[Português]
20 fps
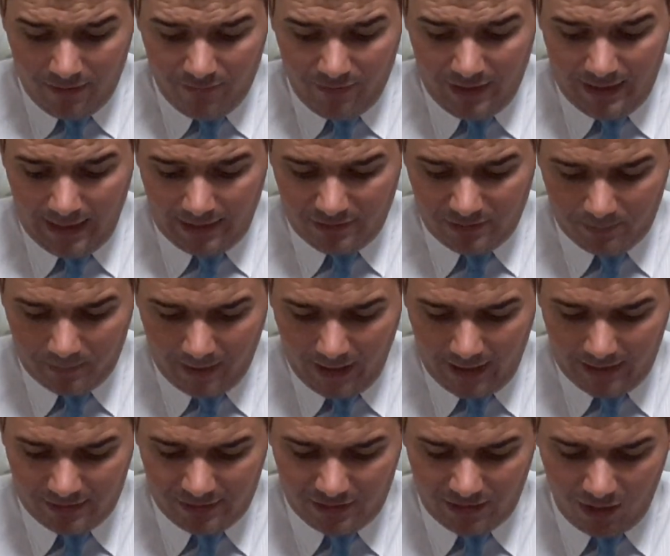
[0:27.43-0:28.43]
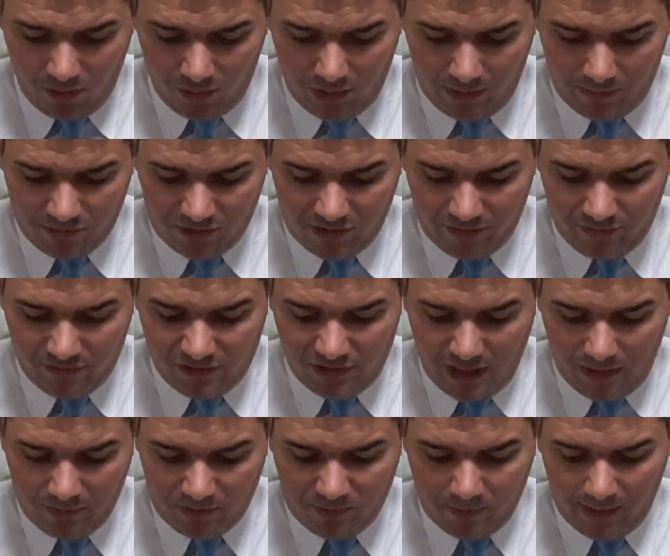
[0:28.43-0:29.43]
Verdade prática, oremos e
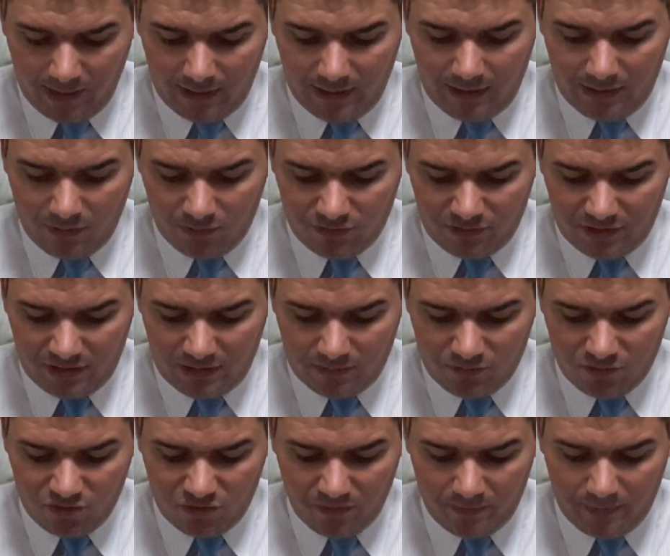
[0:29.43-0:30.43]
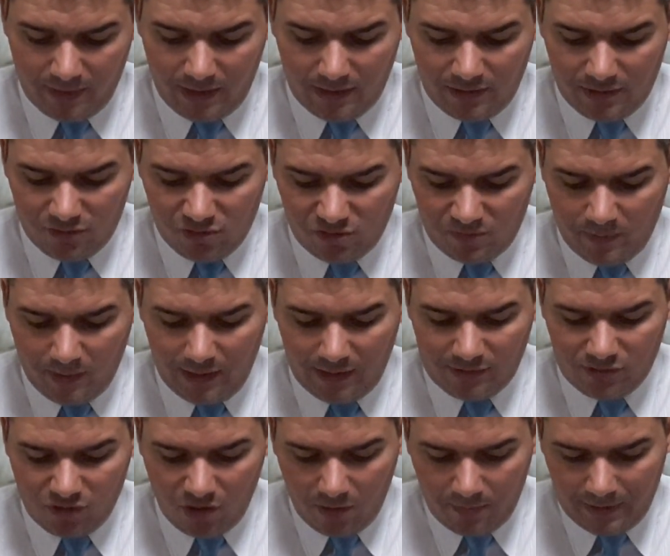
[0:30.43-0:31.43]
vigiemos para que não sejamos surpreendidos
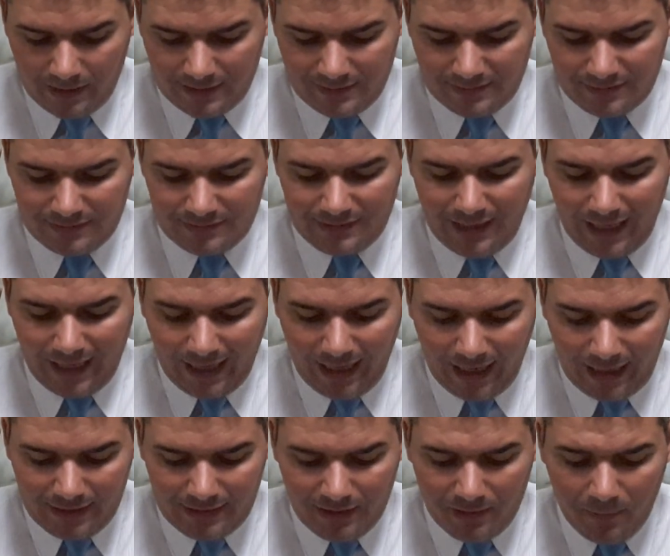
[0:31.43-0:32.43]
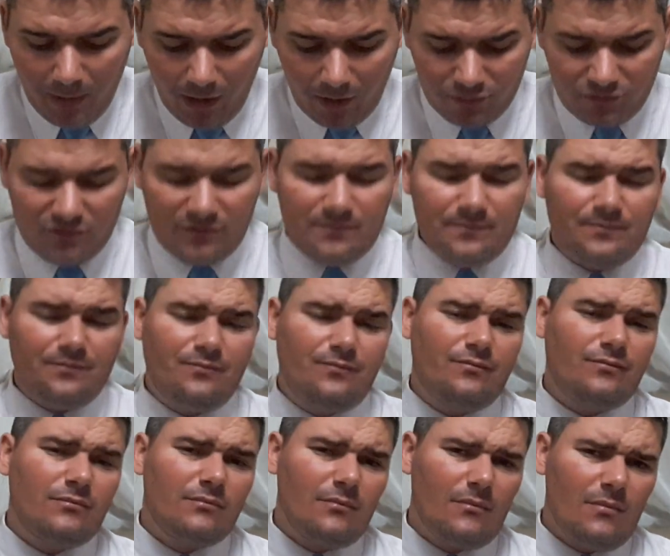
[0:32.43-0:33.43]
pelas obras da carne. Irmãos,
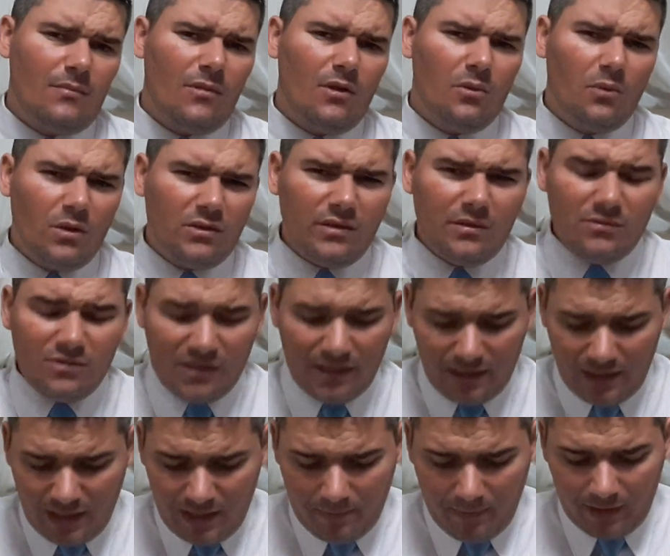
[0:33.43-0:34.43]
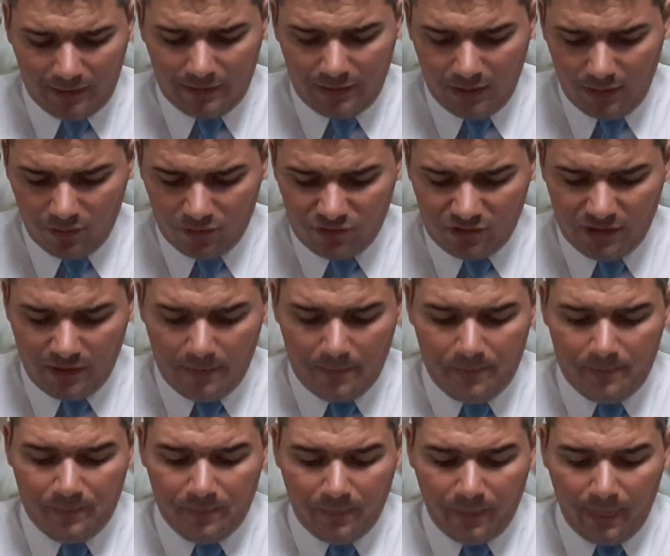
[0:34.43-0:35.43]
nós vemos aqui em Mateus
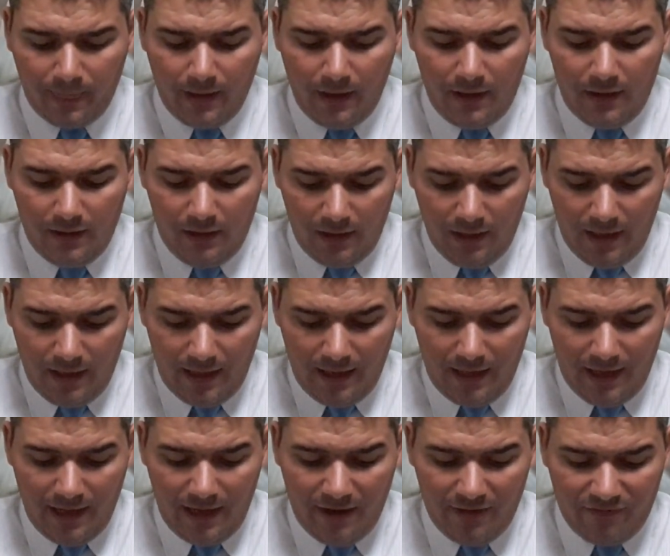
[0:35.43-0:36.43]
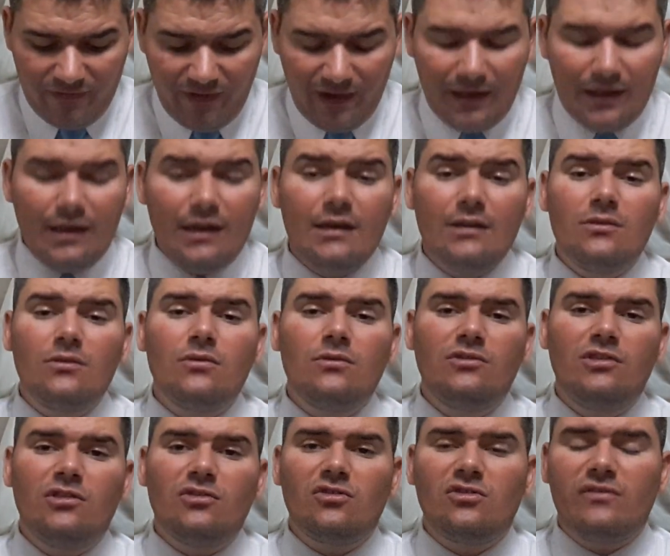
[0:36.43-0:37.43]
é, falando,
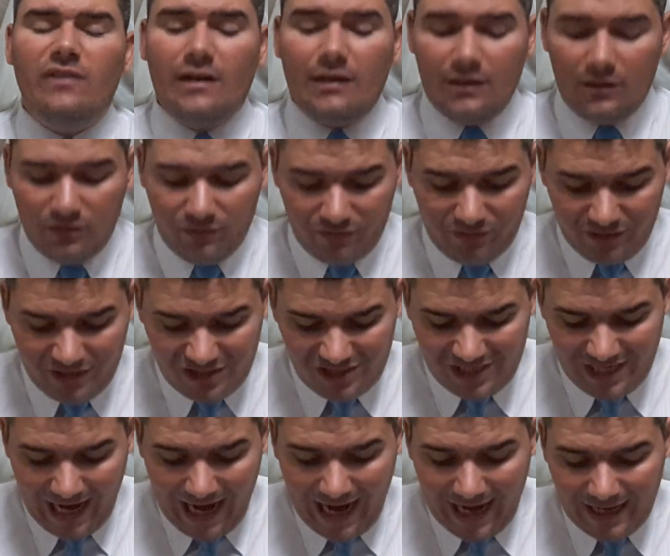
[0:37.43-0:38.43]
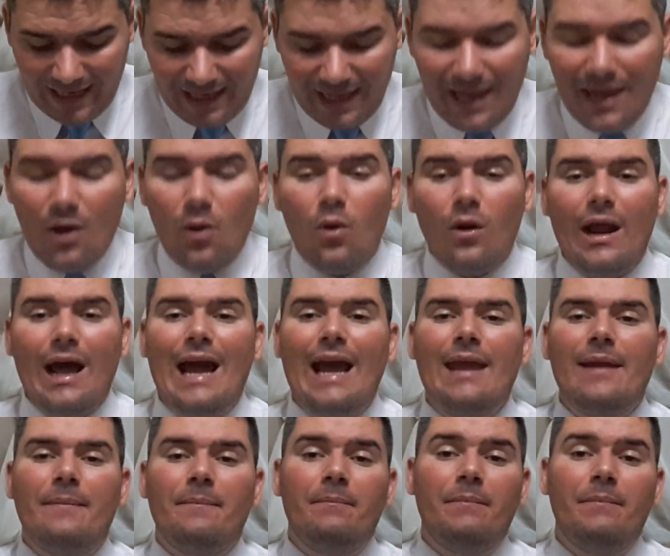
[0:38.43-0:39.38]
Jesus falando, vigiai e orai.